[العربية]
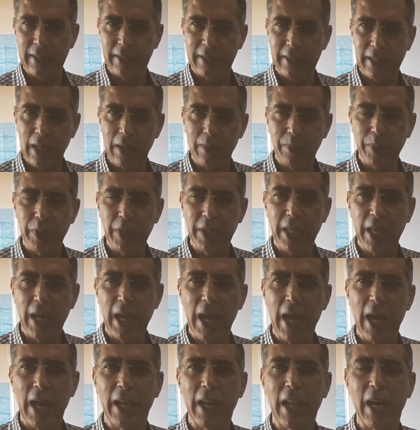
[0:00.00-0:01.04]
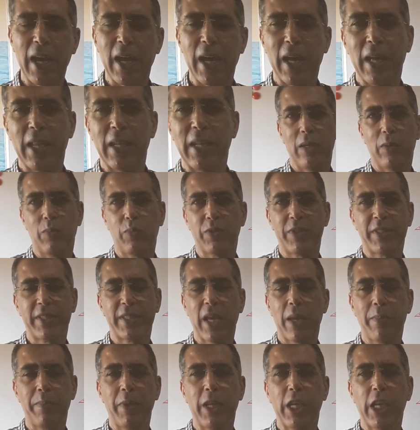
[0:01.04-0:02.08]
سلبية على
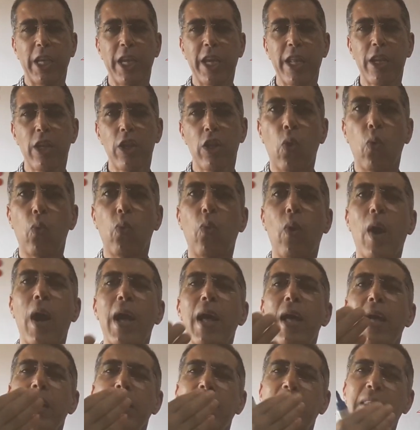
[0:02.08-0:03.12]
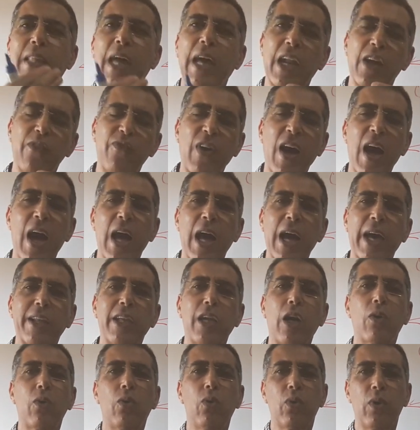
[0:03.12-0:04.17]
المستعملين وطرف آخر
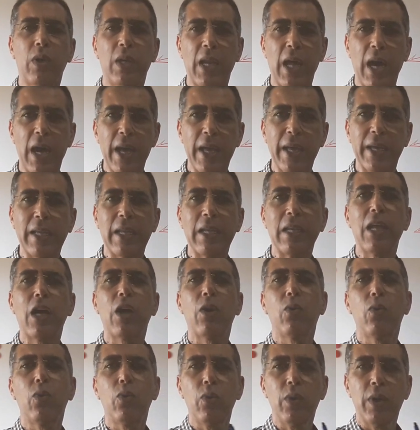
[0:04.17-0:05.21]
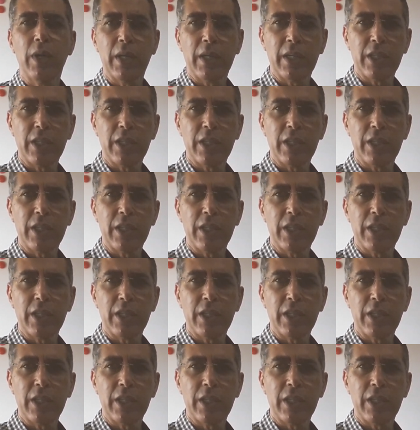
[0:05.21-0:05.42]
يقول لا له